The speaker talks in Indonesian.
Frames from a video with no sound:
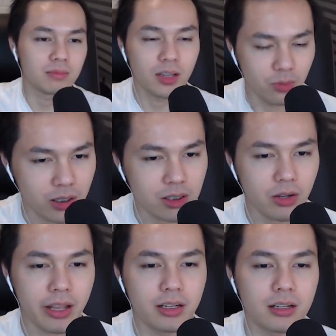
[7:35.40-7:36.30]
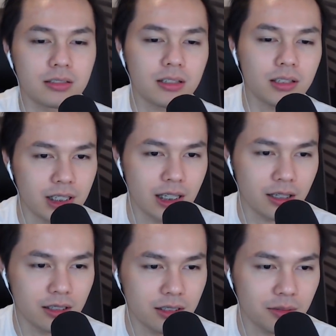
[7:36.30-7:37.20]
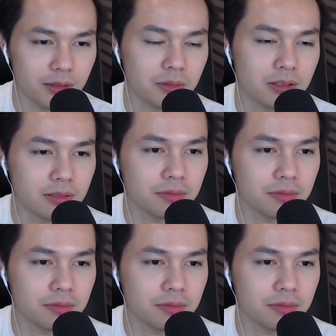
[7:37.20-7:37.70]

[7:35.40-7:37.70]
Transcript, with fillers: Gak boleh ketawa kayak gini guys ya Sadar diri teman-teman